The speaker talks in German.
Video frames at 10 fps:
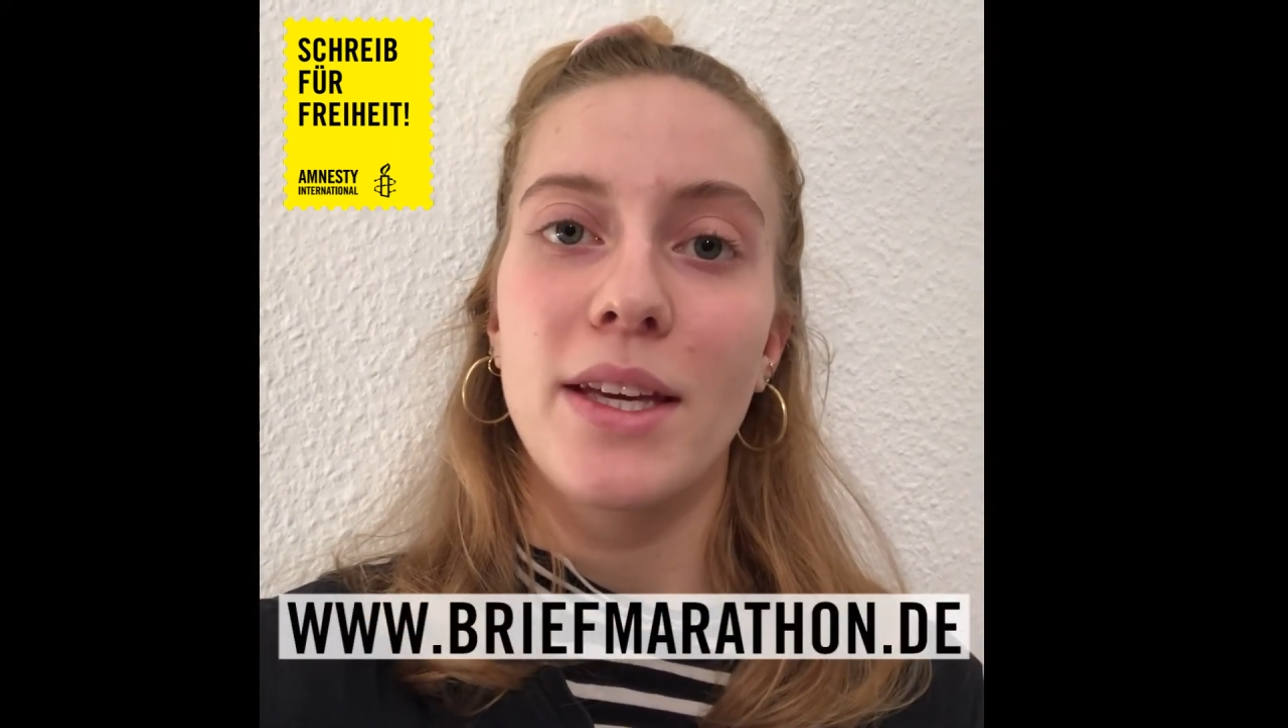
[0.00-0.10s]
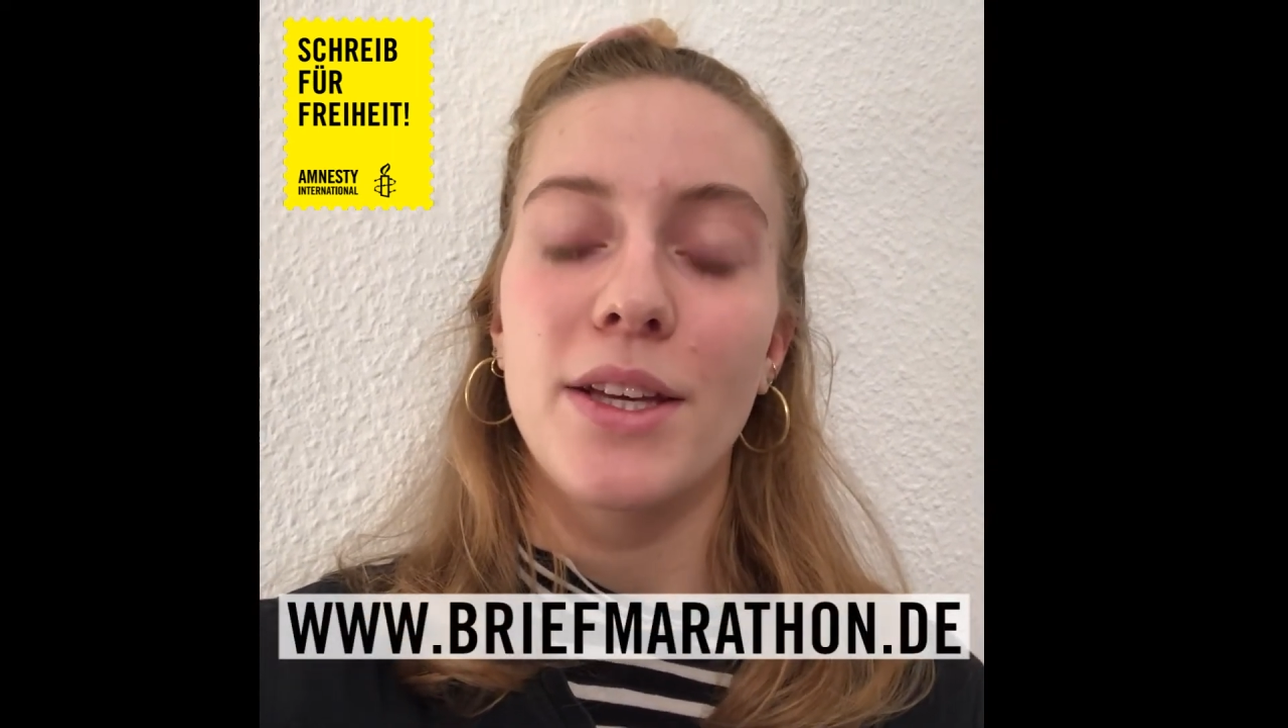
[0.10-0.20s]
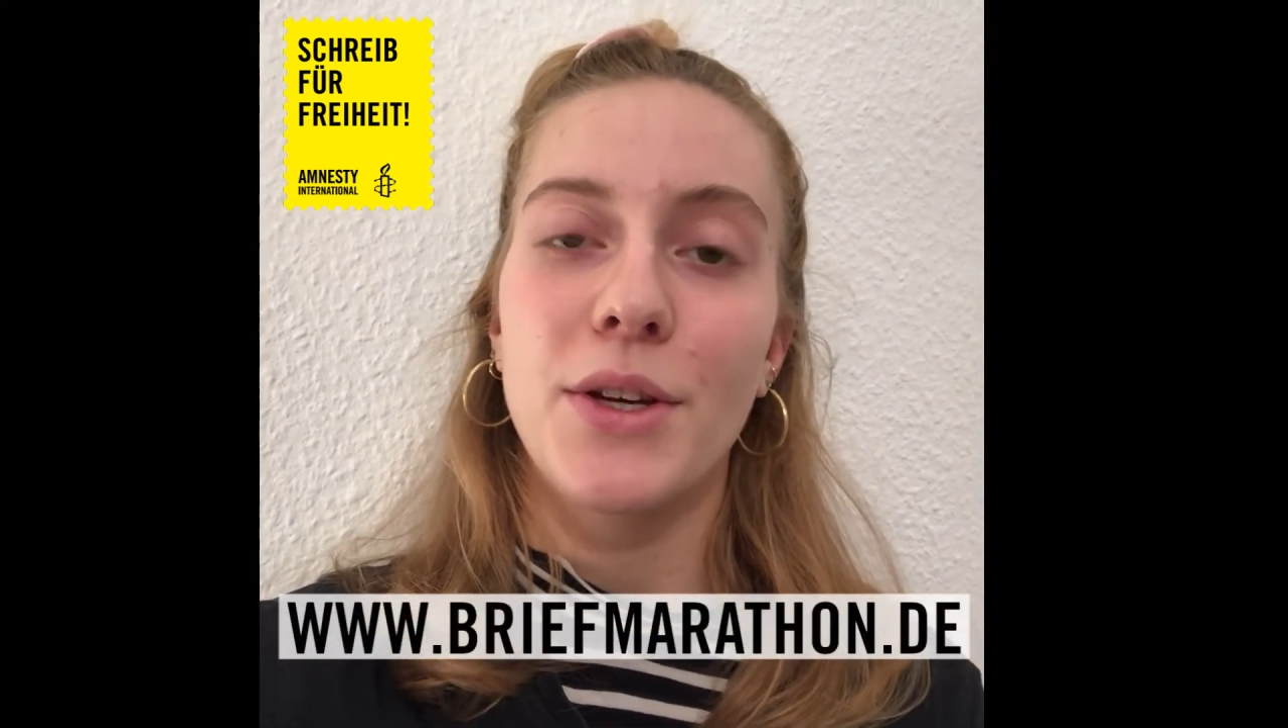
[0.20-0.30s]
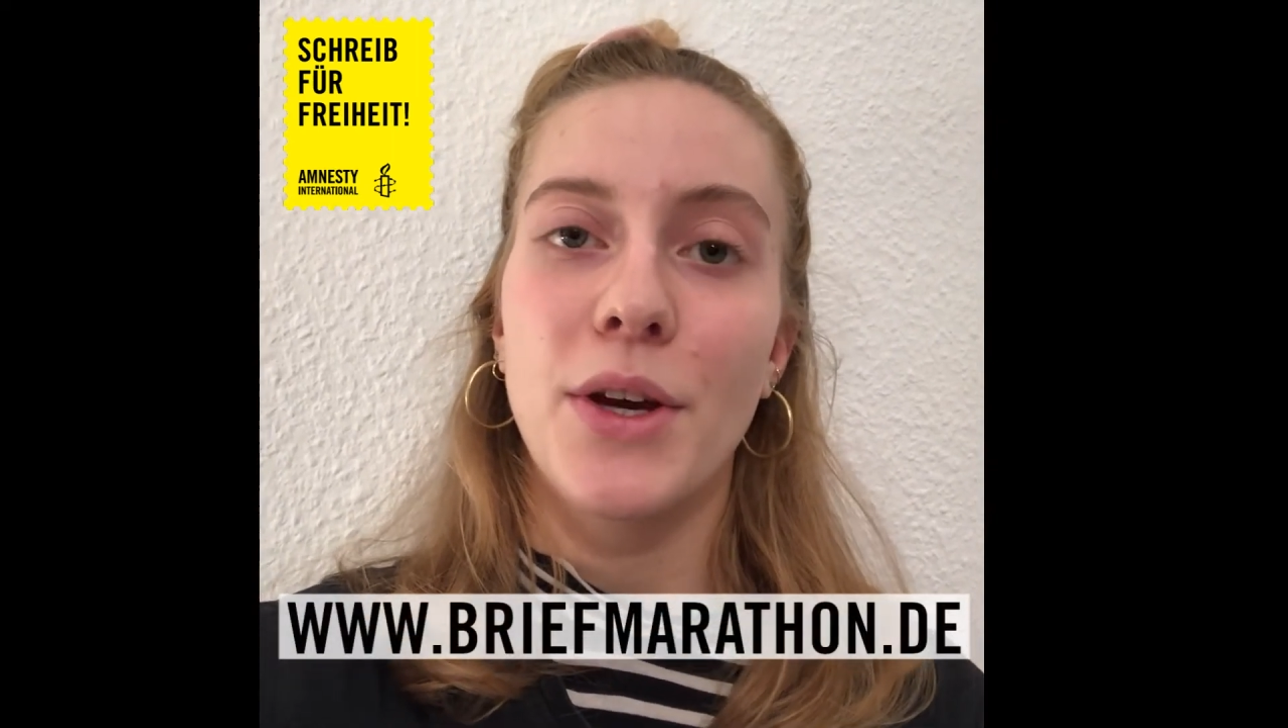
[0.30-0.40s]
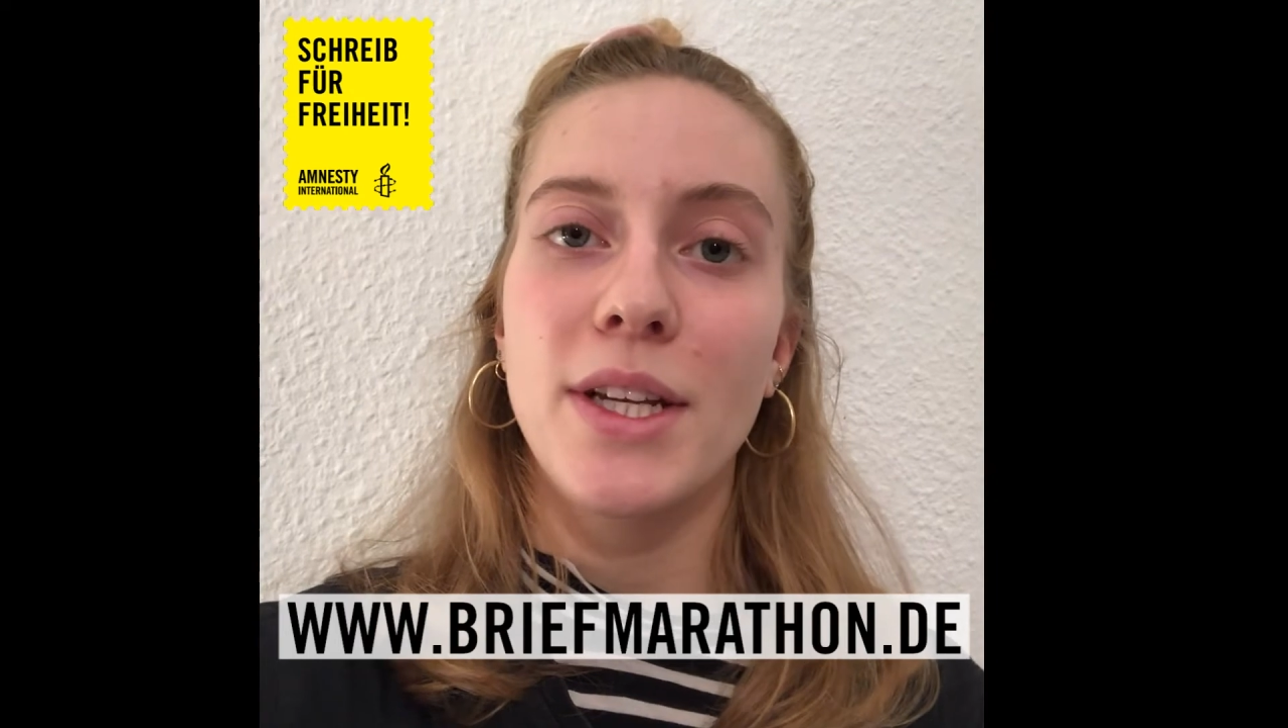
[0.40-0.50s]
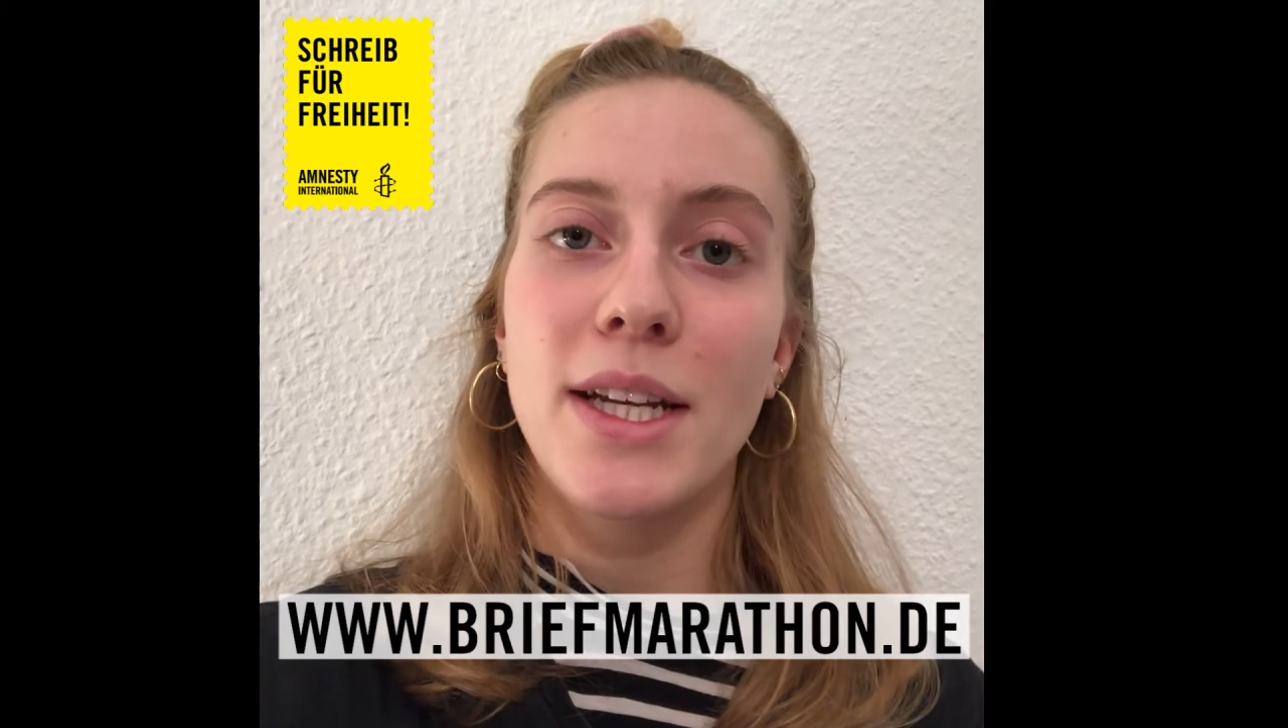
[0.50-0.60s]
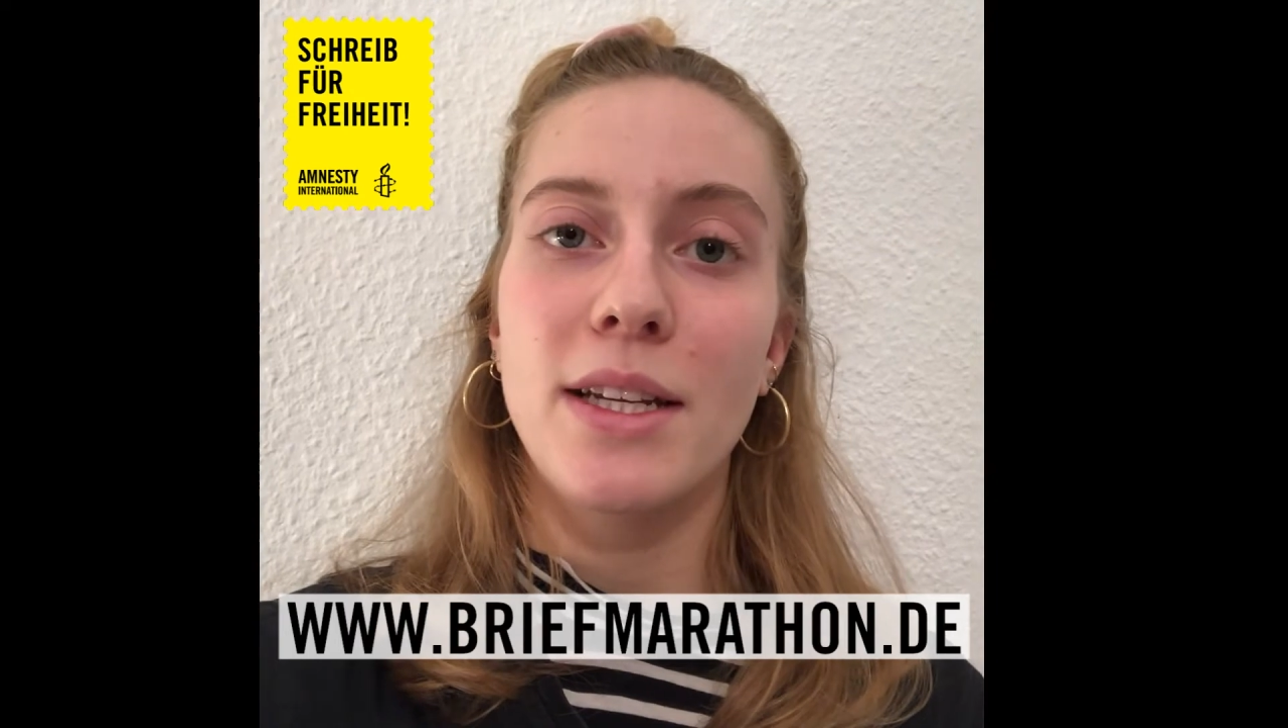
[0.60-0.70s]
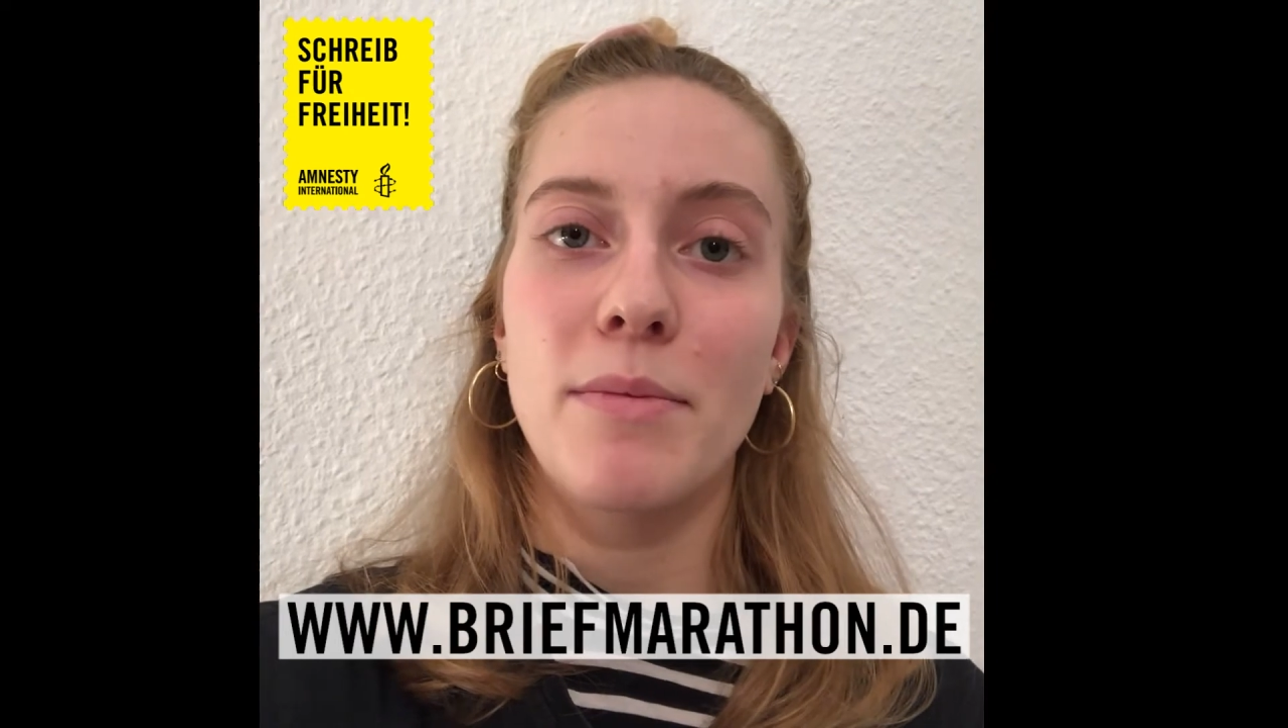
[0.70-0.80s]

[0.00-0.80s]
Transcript: Ihr könnt an